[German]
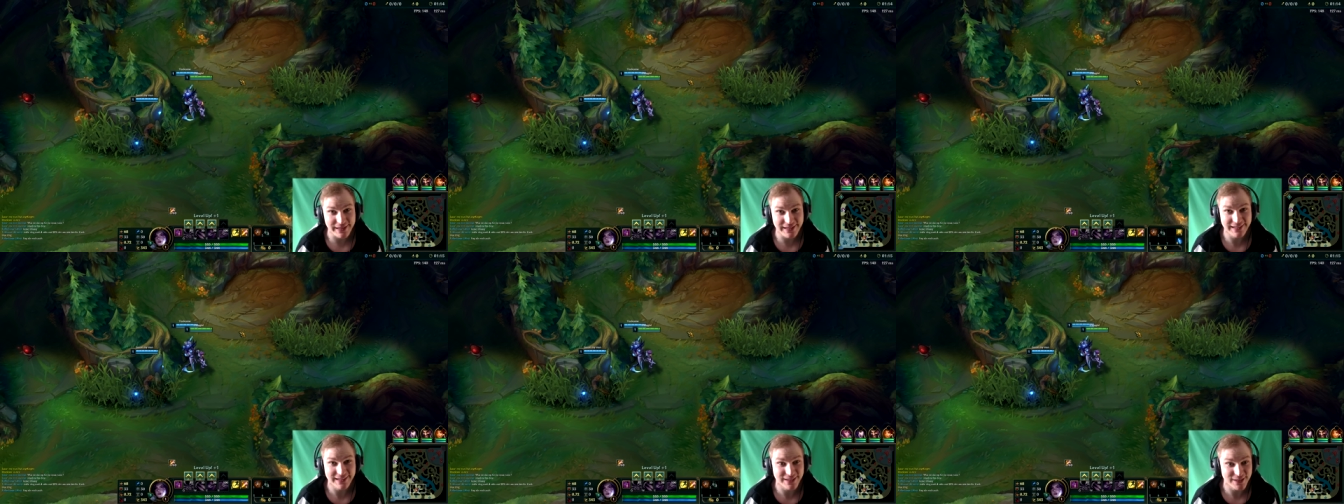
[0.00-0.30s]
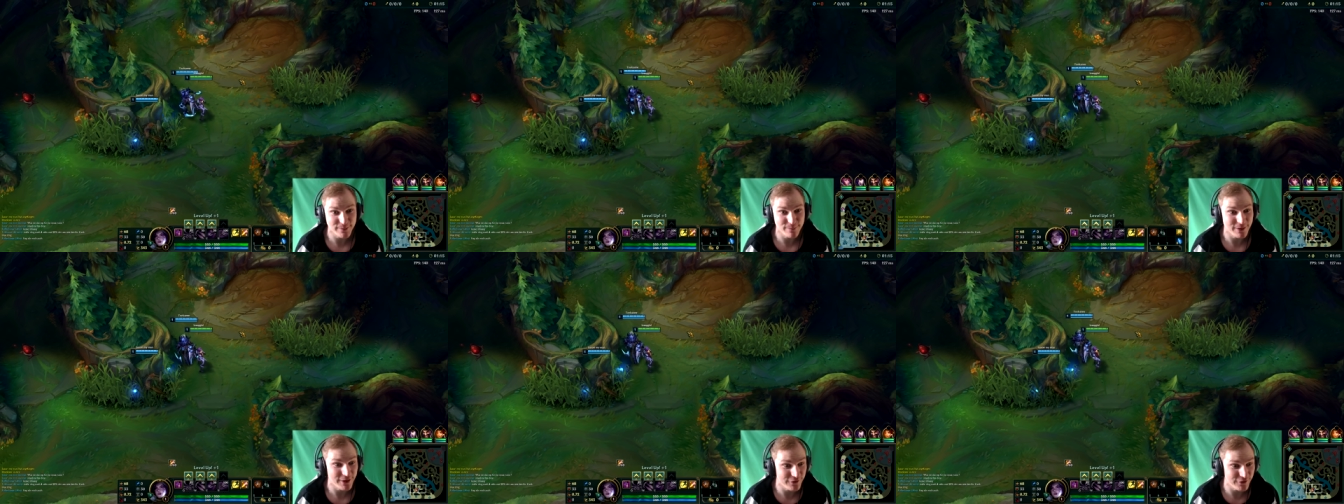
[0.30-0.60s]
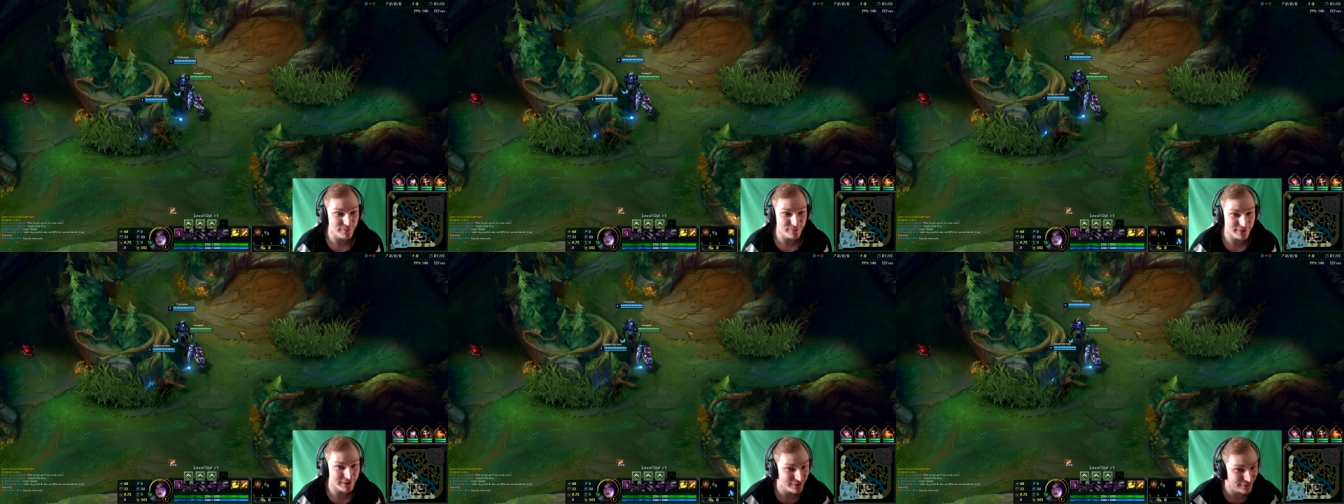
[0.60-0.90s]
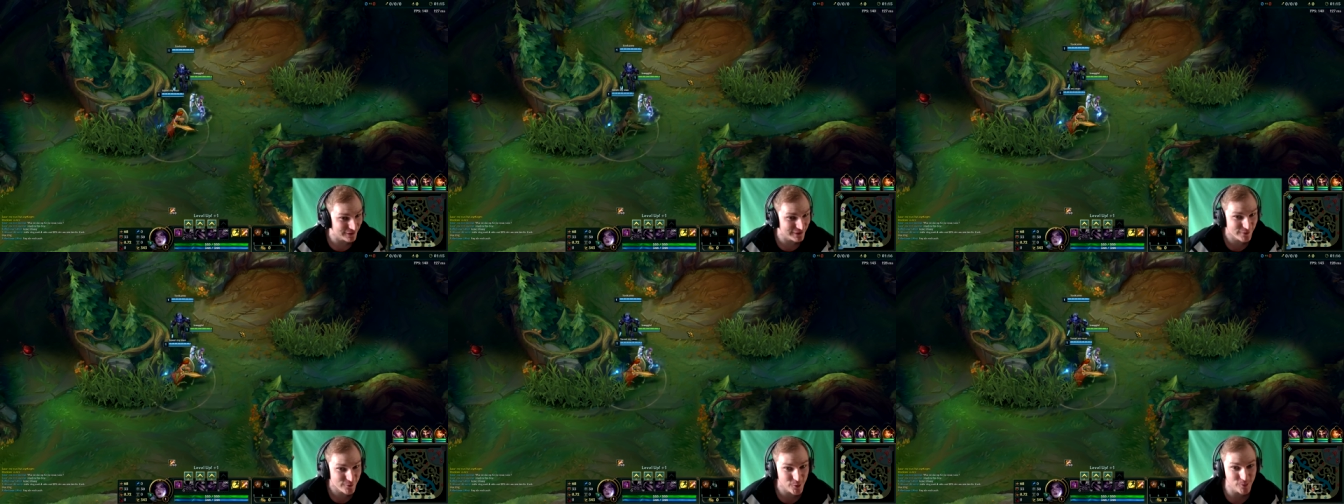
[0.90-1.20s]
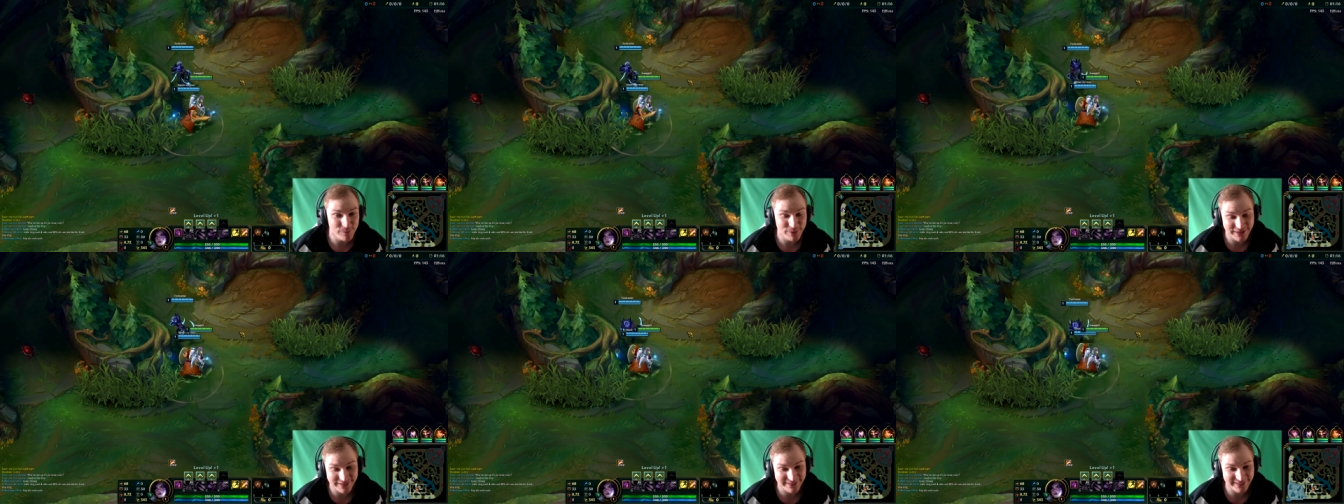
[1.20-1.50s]
lang gepatcht habe, das war eine
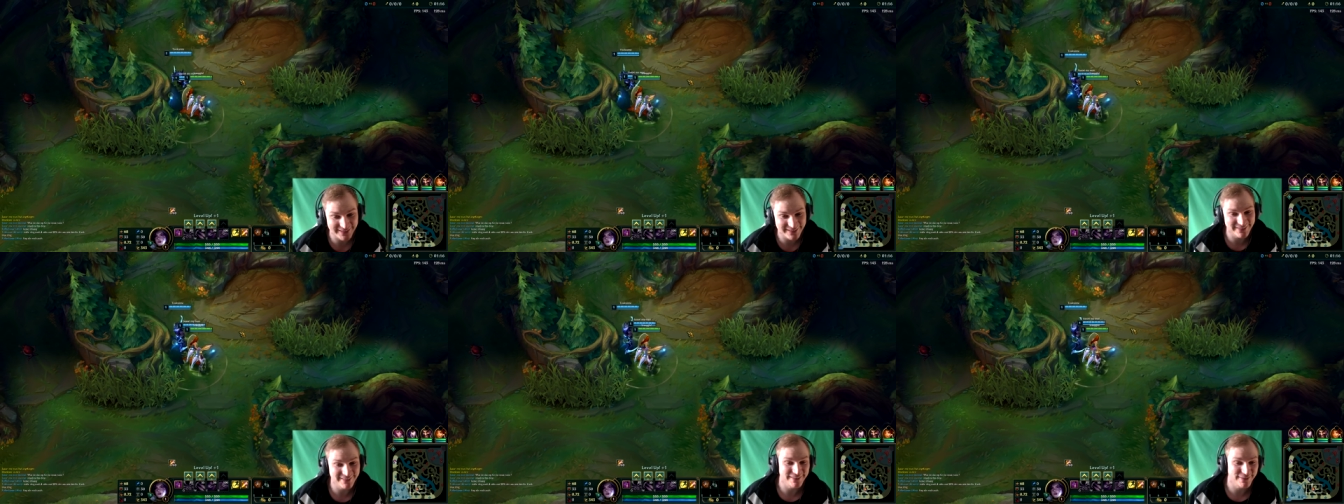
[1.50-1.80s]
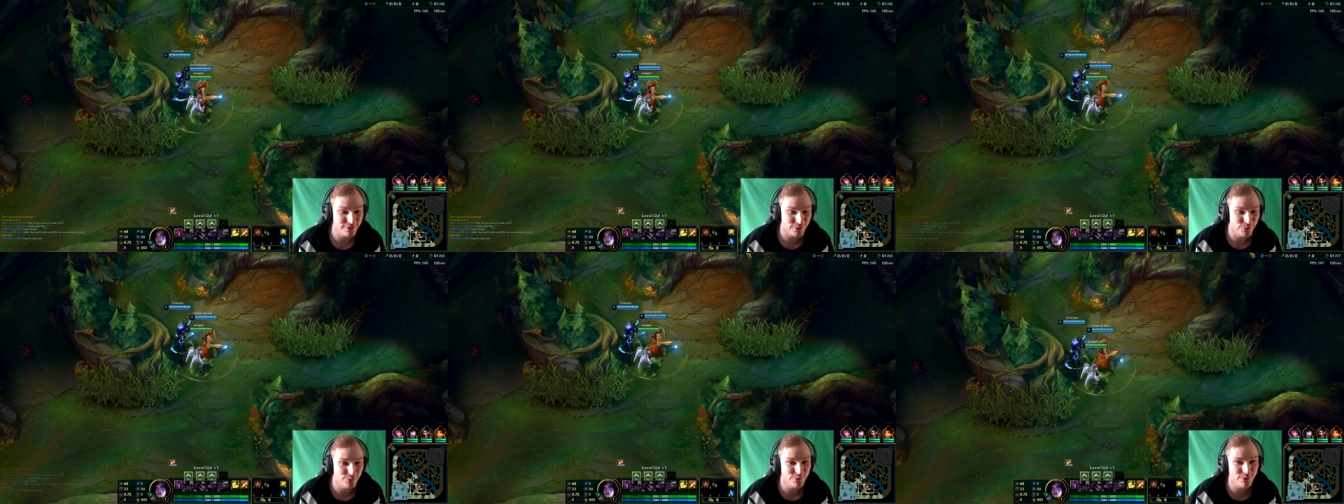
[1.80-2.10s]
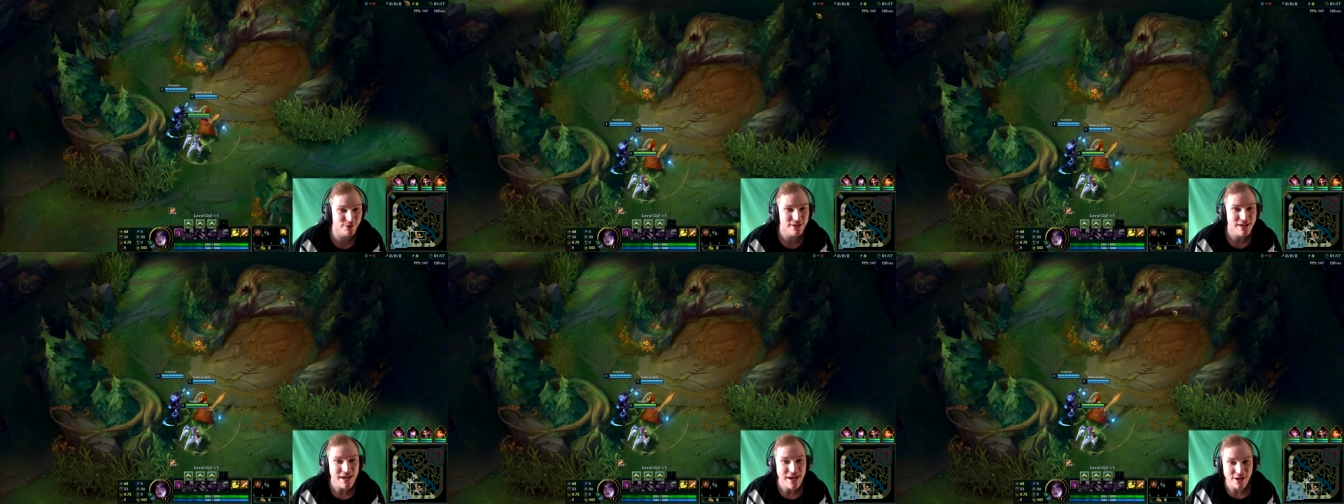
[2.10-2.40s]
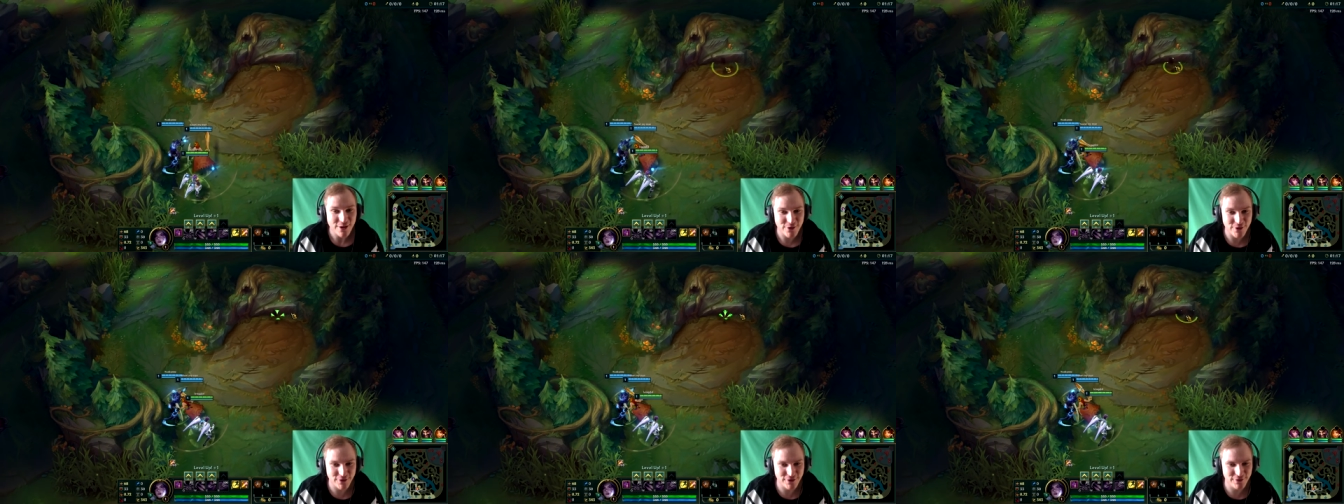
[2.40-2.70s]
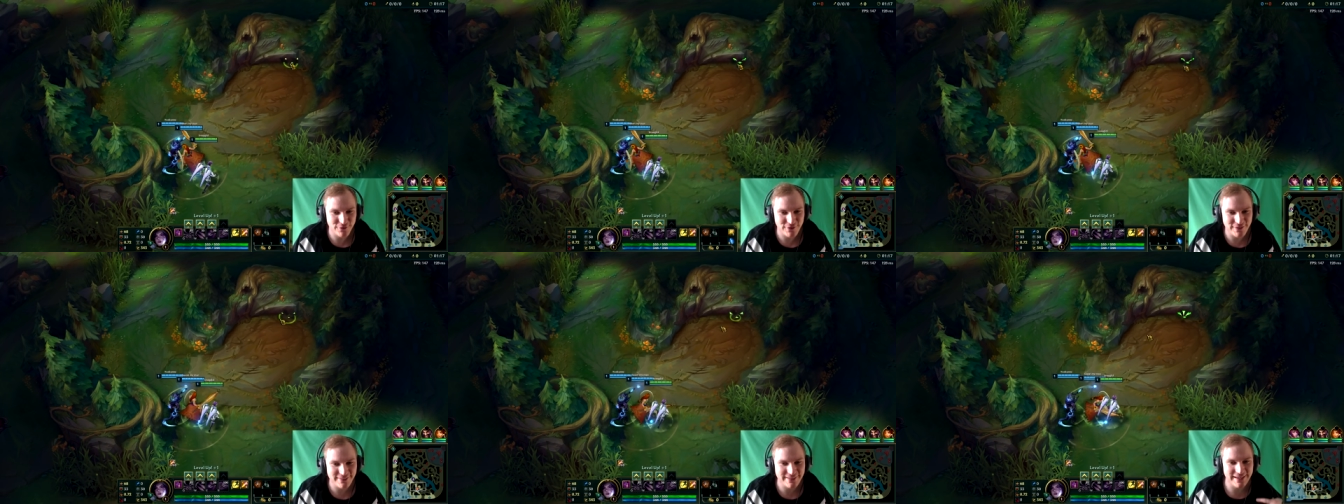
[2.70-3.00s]
komplette Katastrophe,
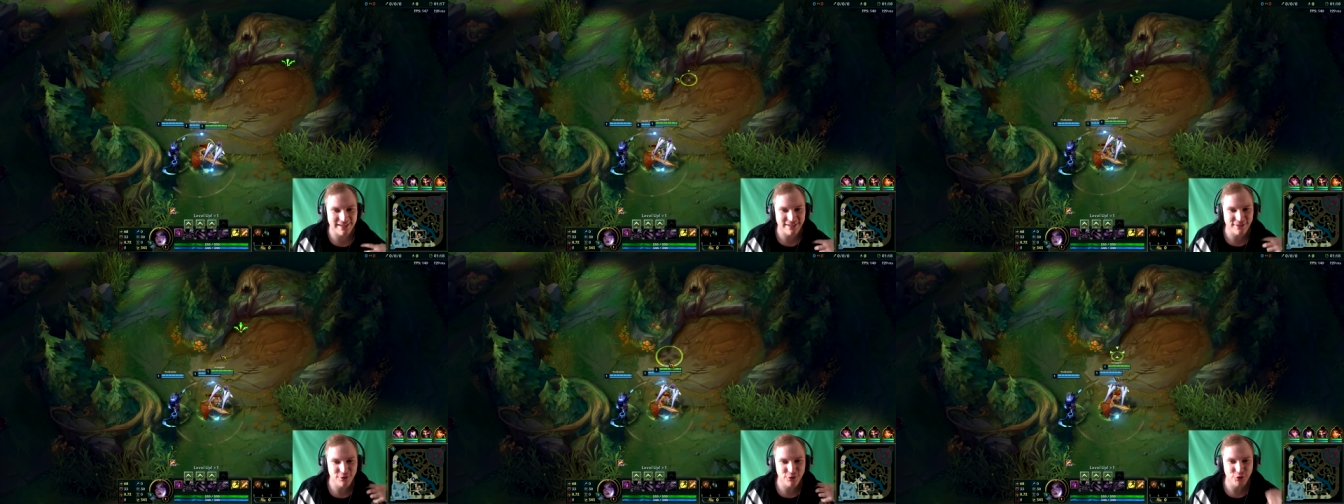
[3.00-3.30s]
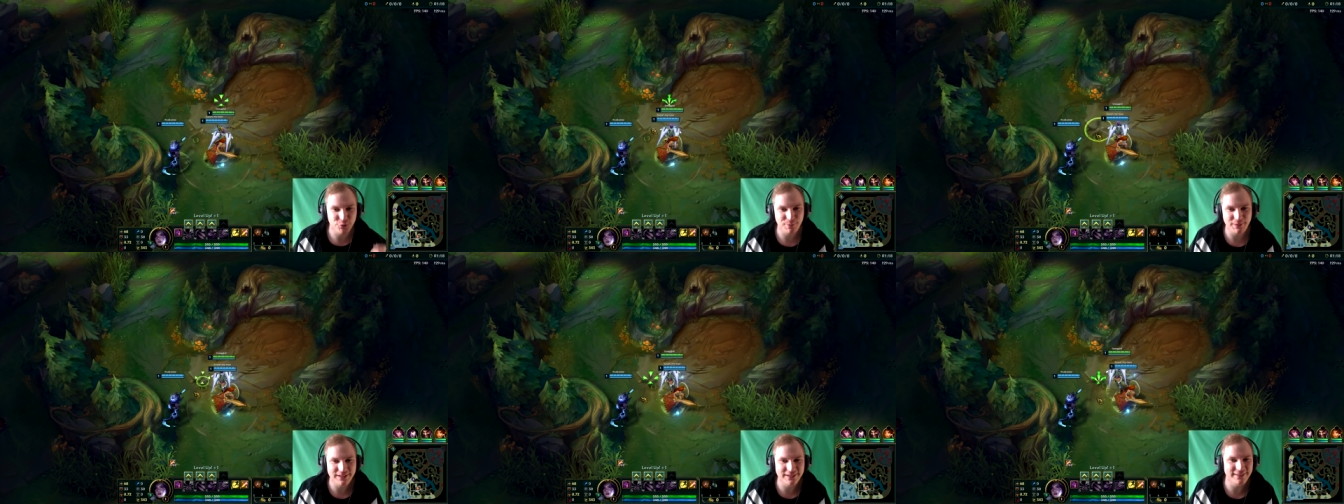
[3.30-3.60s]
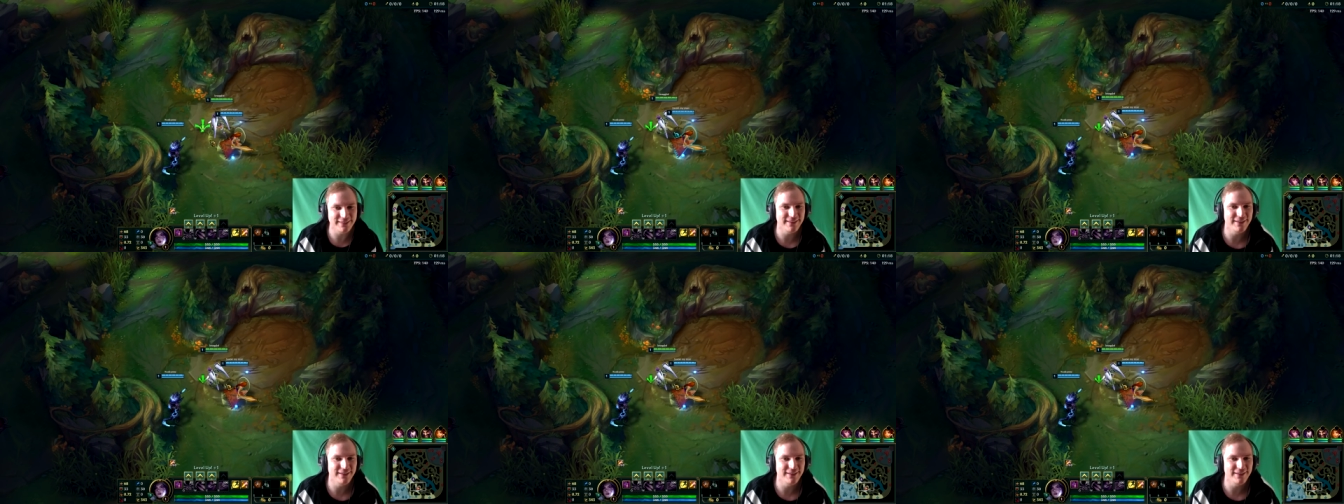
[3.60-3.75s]
können wir sie endlich nun spielen.